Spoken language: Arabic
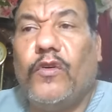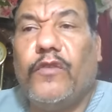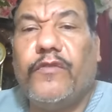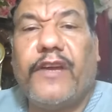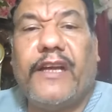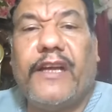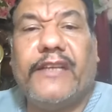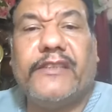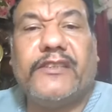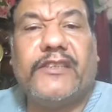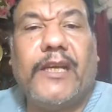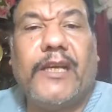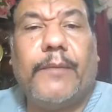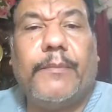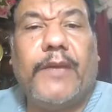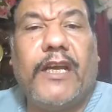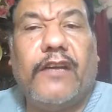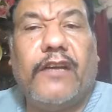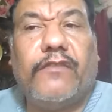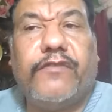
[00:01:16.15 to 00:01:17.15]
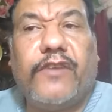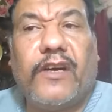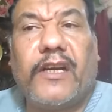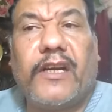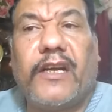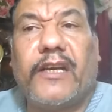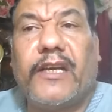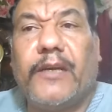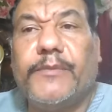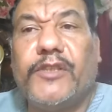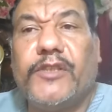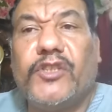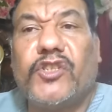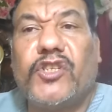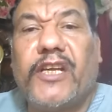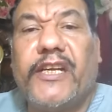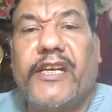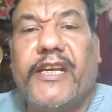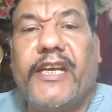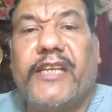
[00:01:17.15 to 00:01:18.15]
فعندما فرغ من
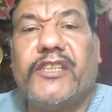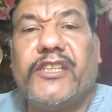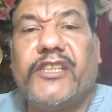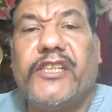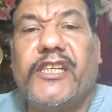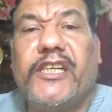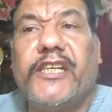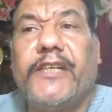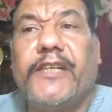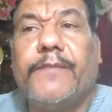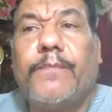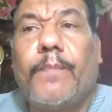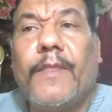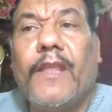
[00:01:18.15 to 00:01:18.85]
صلاته